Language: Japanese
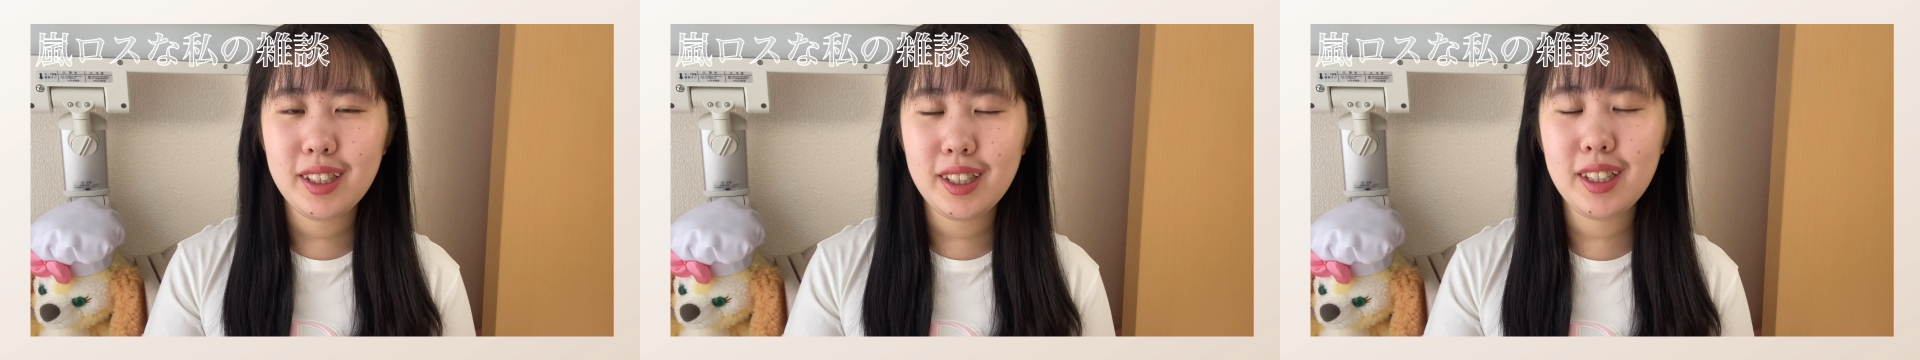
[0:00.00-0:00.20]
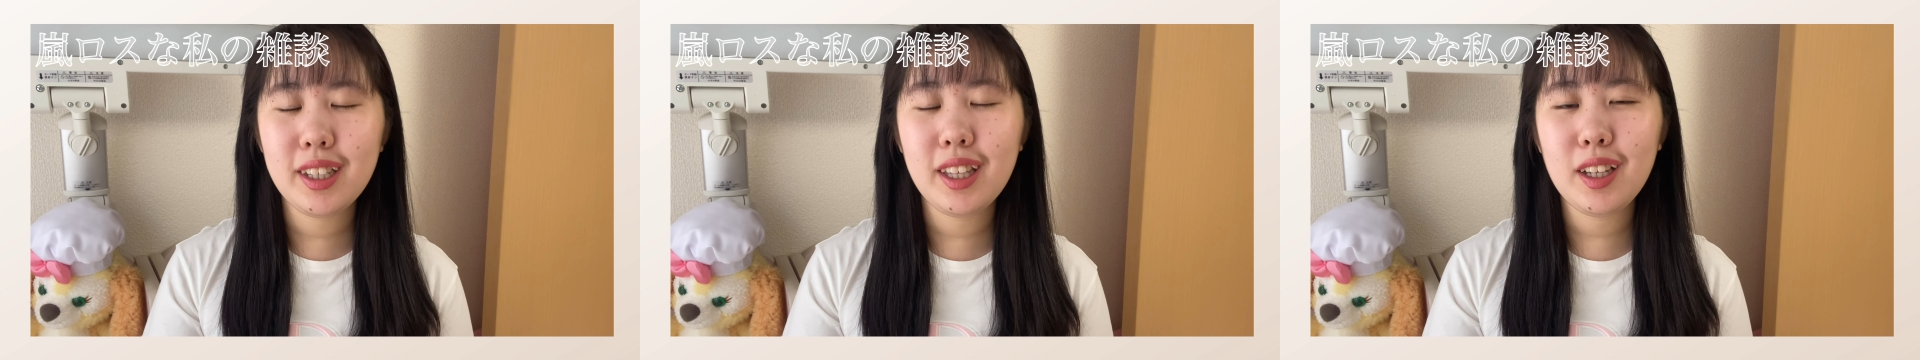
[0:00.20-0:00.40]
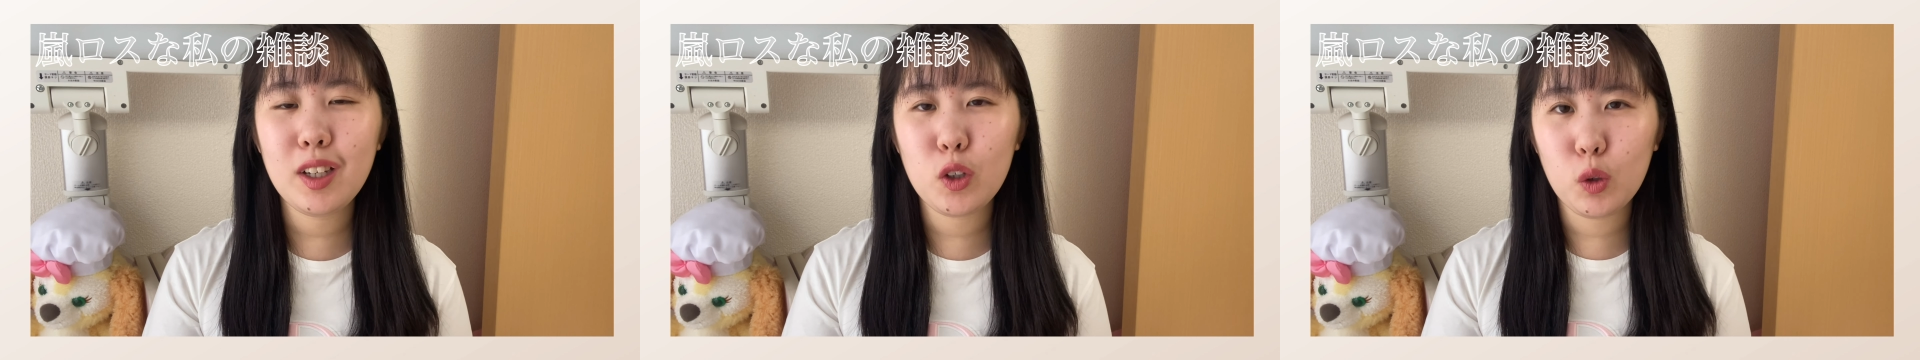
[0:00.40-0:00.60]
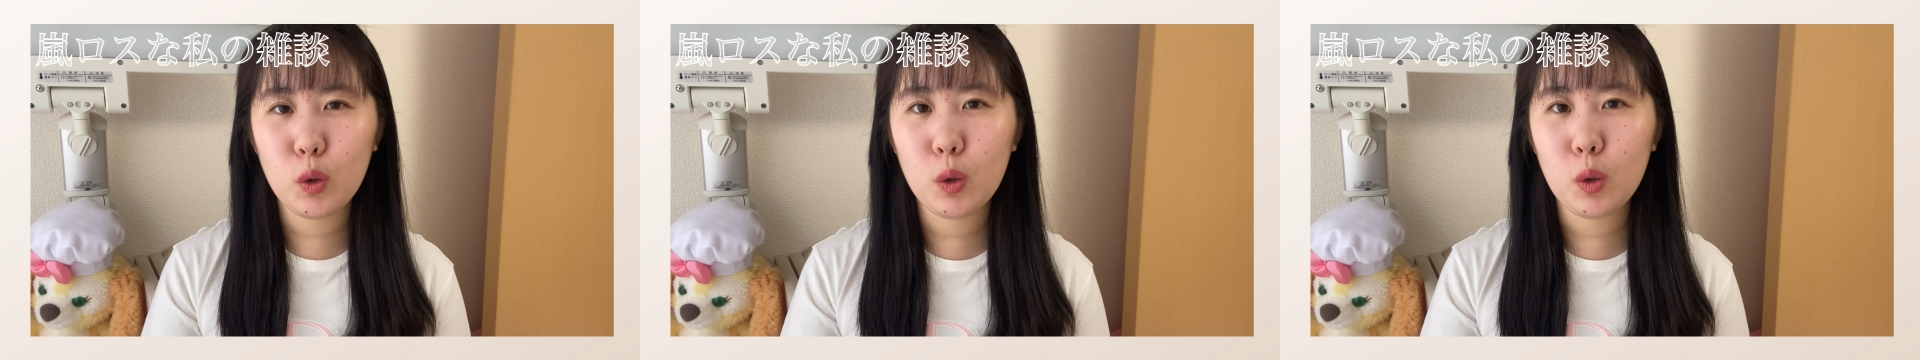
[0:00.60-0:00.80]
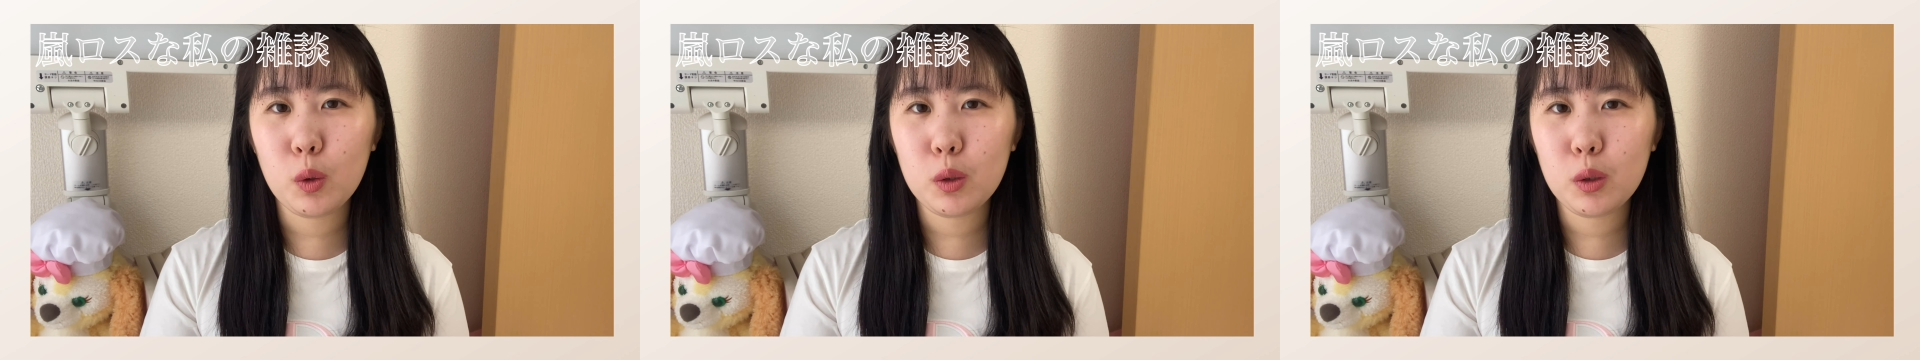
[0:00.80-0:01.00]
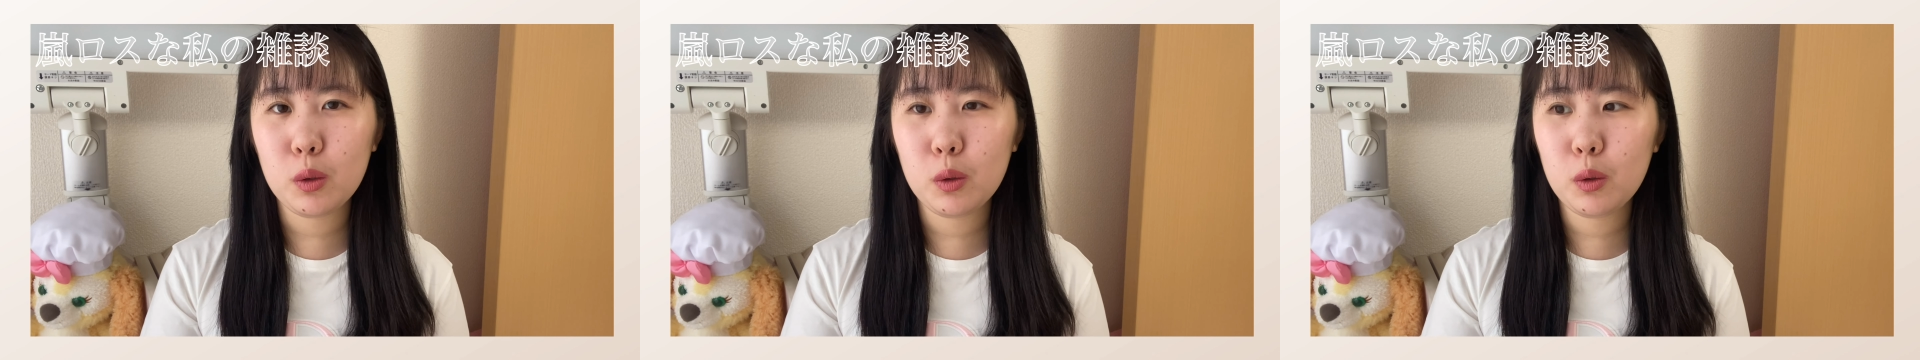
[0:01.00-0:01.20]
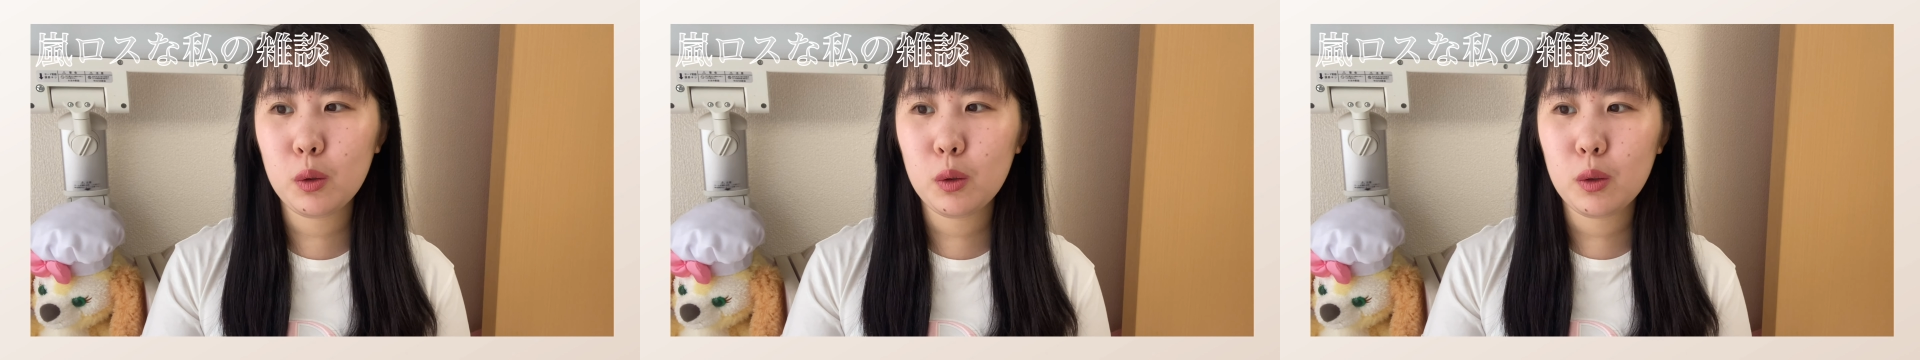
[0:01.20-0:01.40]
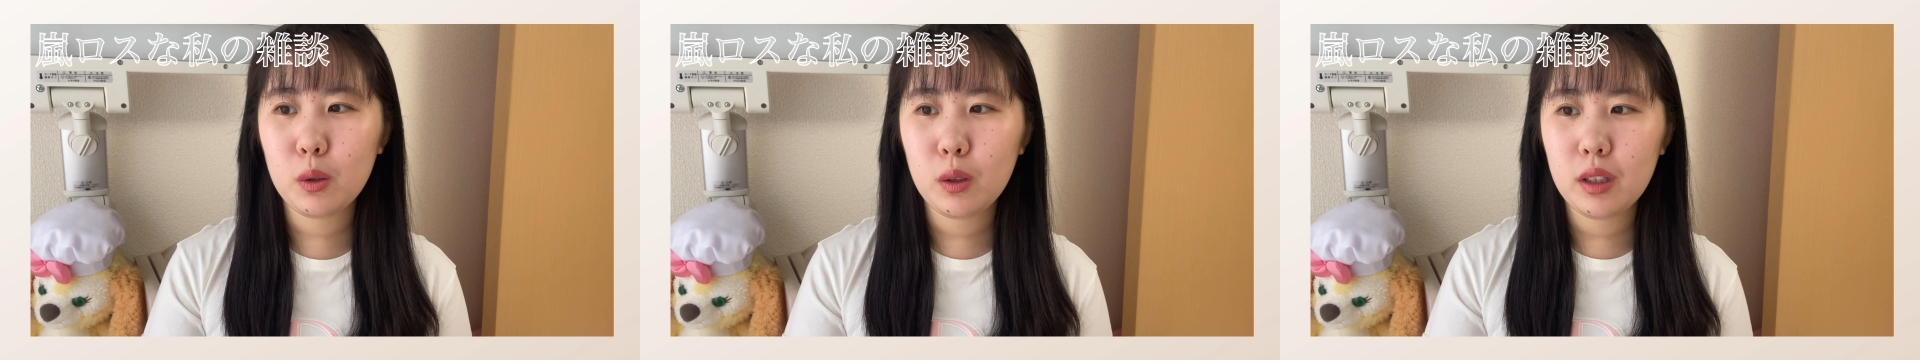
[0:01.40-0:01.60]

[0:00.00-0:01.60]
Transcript: でね、結構その